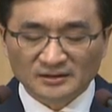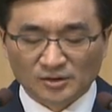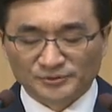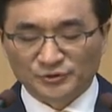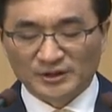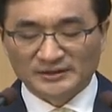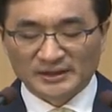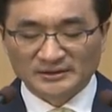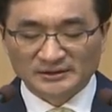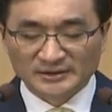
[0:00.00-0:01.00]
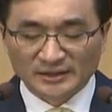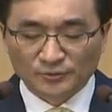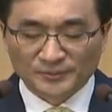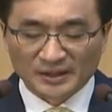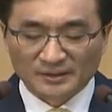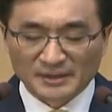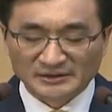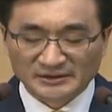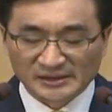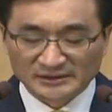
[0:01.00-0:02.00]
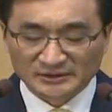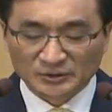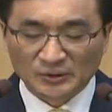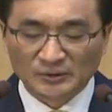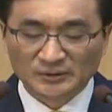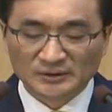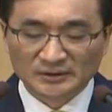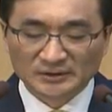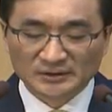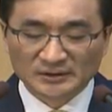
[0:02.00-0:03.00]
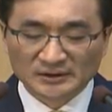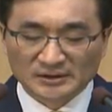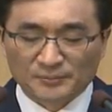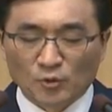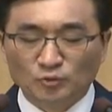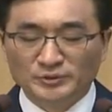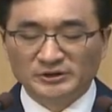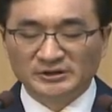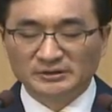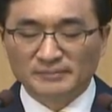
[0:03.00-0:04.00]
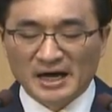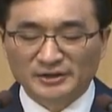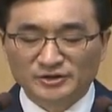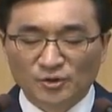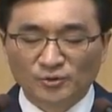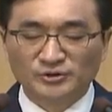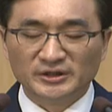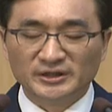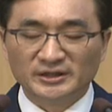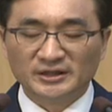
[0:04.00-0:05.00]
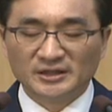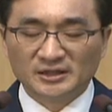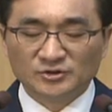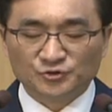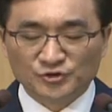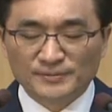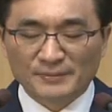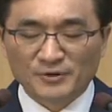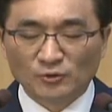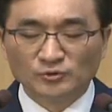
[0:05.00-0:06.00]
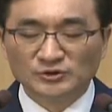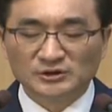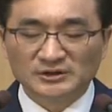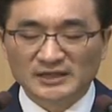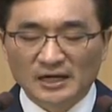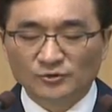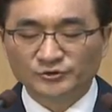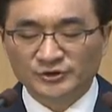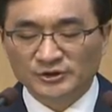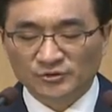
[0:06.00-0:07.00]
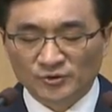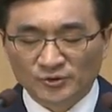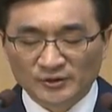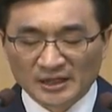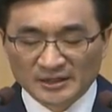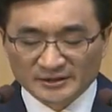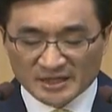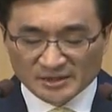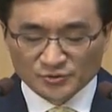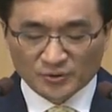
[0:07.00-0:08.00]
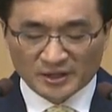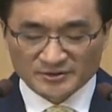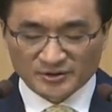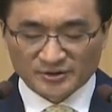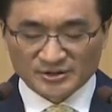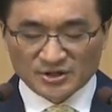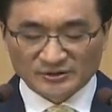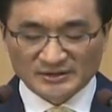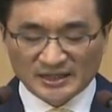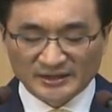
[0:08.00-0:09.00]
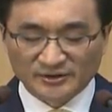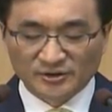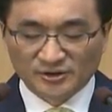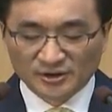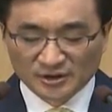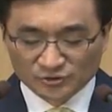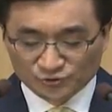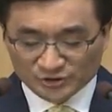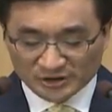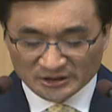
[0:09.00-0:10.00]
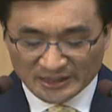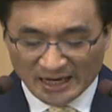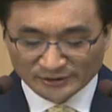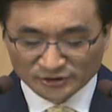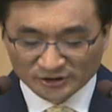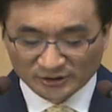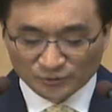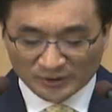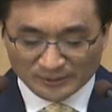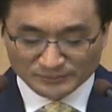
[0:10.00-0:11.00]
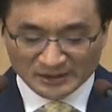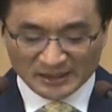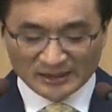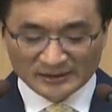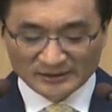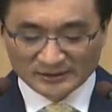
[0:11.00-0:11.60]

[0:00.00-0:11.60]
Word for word: 러브 소나타를 은혜롭게 마치게 하시고 이제 복음을 들은 많은 영혼들이 주님 앞에 온전히 나올 수 있도록 계속해서 역사하여 주시기를 간절히 원합니다.